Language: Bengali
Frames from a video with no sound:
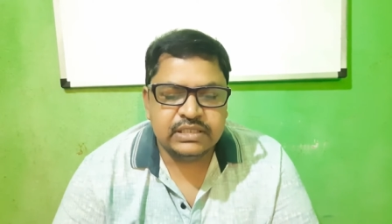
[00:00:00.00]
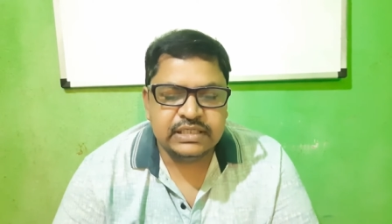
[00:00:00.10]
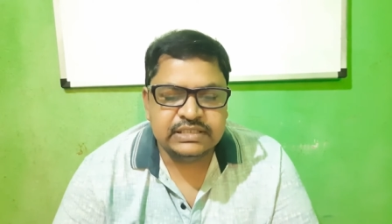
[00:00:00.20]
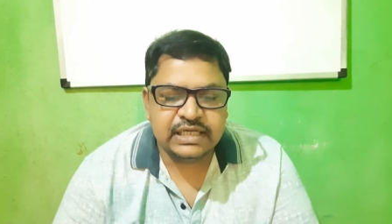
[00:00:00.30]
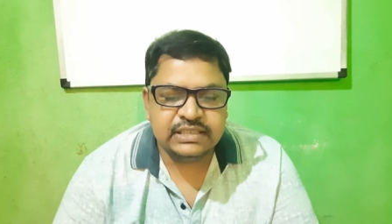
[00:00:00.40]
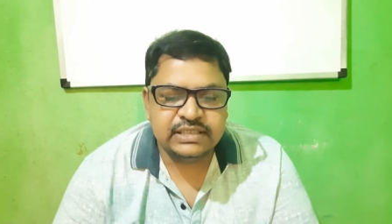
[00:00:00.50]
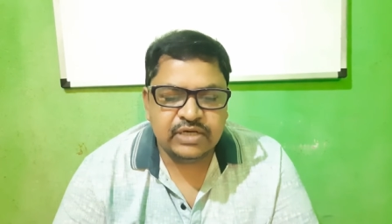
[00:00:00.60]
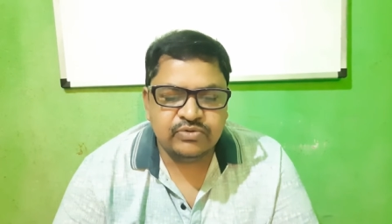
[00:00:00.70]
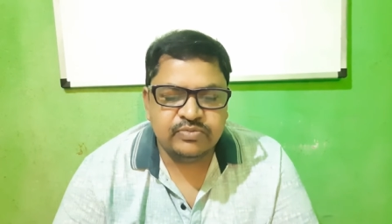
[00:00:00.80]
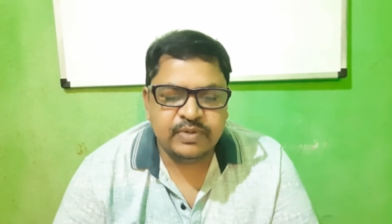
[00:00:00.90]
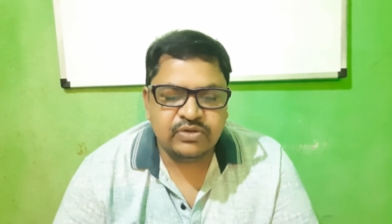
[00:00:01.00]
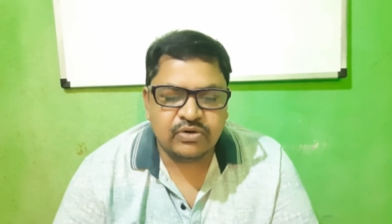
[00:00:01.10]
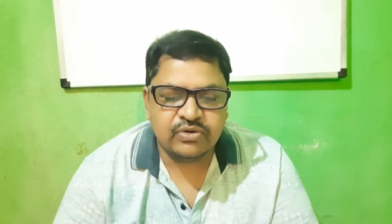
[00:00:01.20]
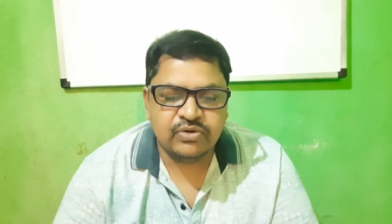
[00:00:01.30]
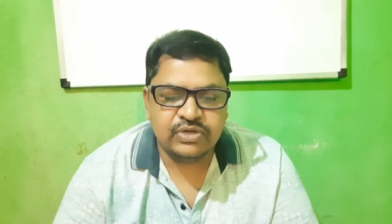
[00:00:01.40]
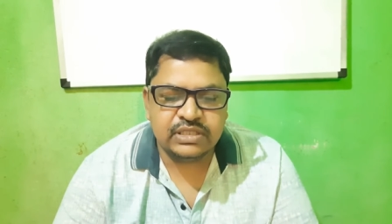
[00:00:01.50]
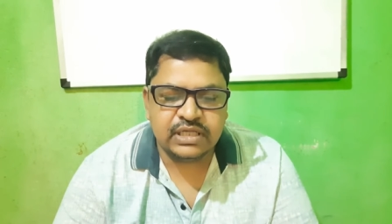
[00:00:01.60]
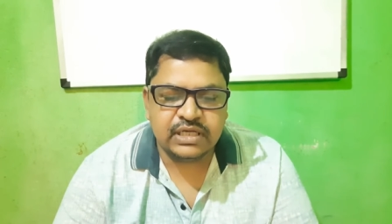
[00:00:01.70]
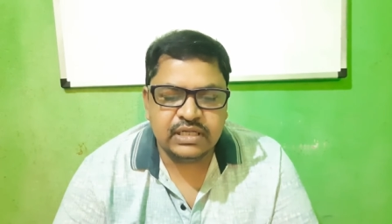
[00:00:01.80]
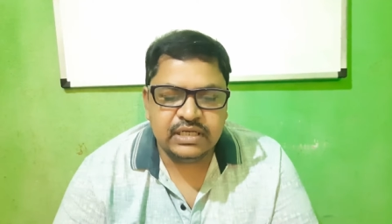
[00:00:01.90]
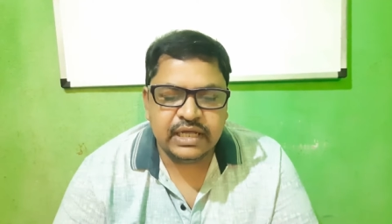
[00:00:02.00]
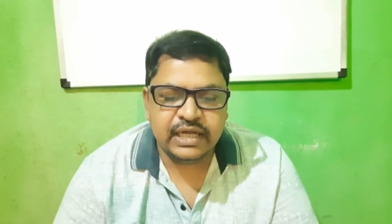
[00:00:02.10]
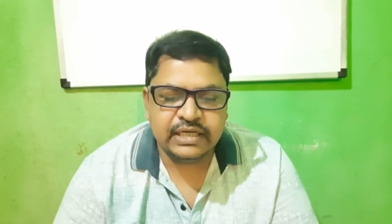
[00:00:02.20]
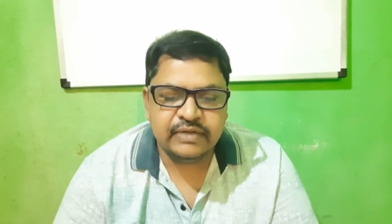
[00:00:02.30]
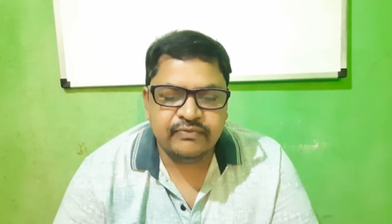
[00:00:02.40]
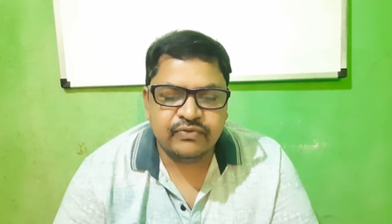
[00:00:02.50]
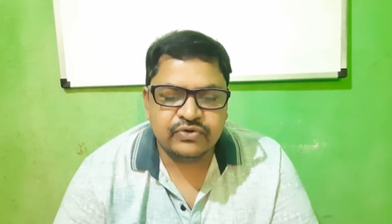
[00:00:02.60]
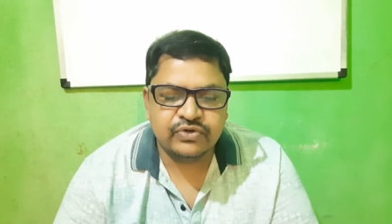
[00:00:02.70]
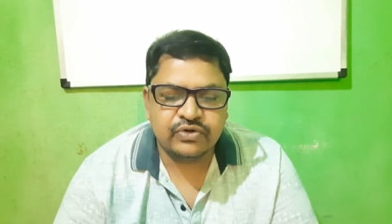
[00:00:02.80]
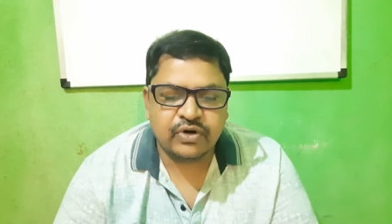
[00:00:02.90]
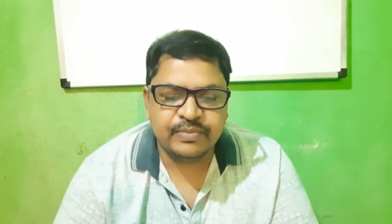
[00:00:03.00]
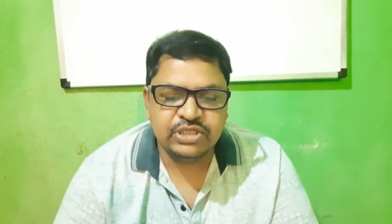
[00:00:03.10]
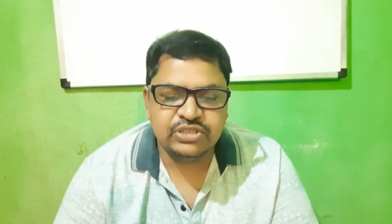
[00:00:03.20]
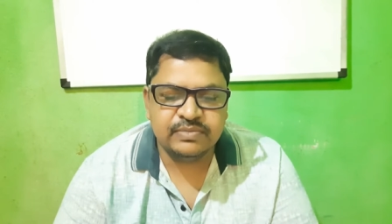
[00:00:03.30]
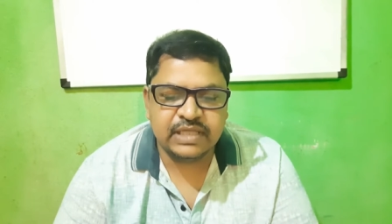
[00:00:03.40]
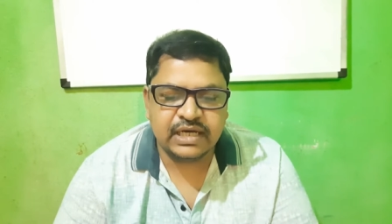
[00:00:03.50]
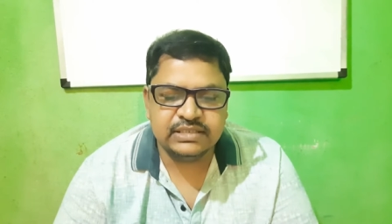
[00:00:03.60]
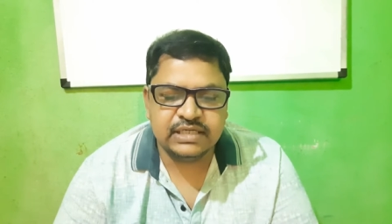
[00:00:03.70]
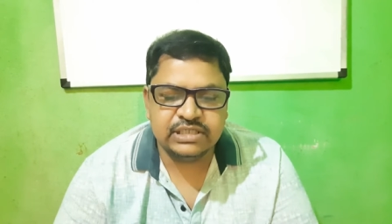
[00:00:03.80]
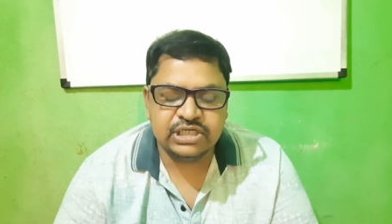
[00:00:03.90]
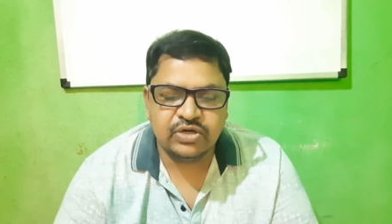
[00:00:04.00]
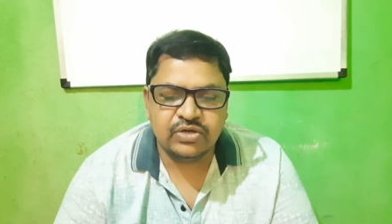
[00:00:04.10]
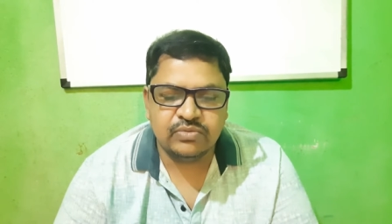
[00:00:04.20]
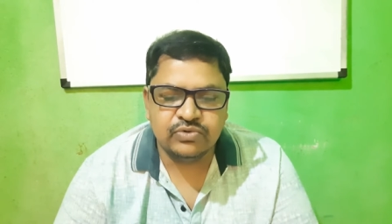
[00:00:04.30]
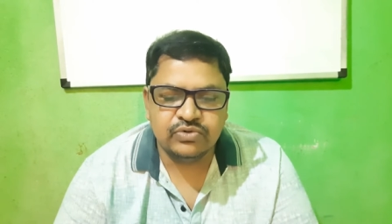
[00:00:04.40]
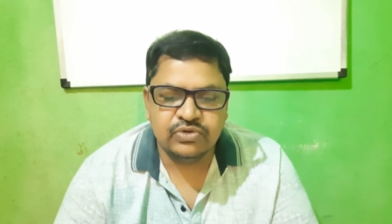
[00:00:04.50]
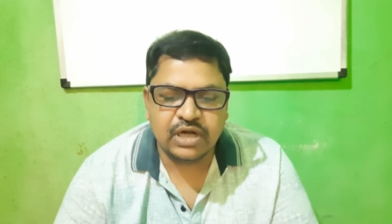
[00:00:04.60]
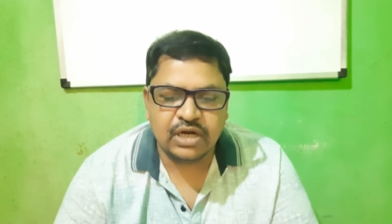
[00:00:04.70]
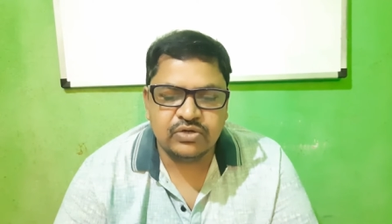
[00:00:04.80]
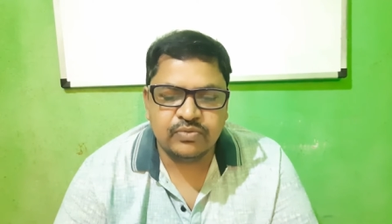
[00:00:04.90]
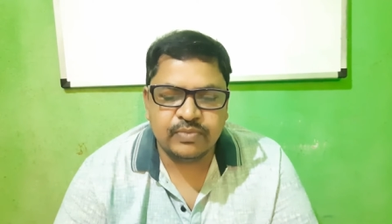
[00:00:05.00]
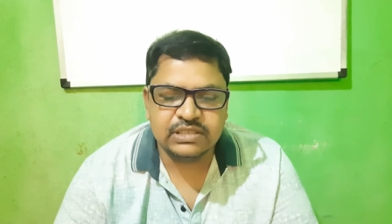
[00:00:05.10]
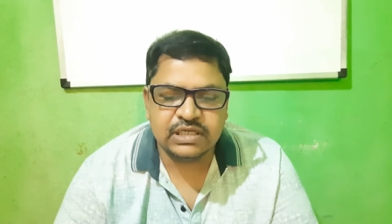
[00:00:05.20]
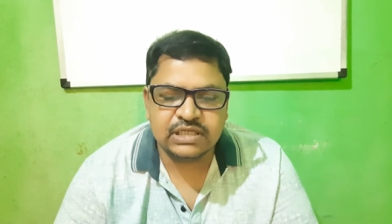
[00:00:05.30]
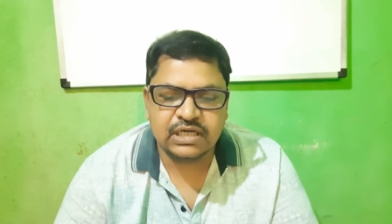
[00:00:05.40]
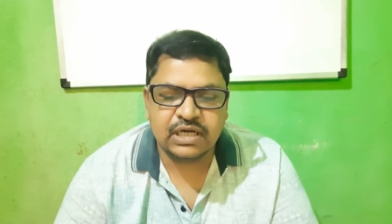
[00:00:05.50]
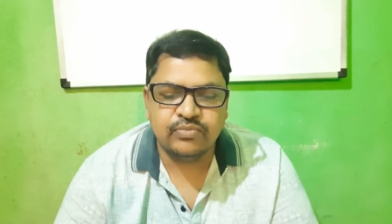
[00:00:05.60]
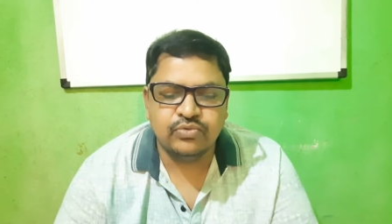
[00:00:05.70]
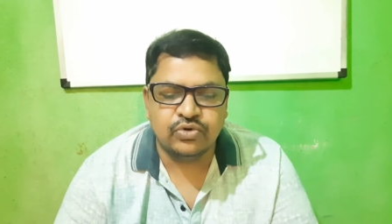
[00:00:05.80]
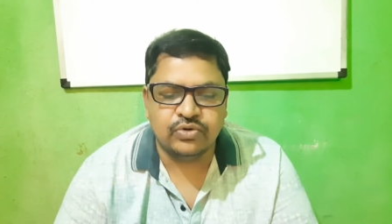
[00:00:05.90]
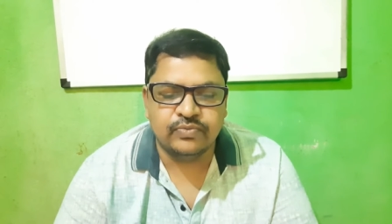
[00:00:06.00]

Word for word: নিচের যে উদ্ভিদ অঙ্গটিতে নেগেটিভ ফোটোট্রপিজম দেখা যায় সেটি হলো মূল কাণ্ড পাতা শাখা মূল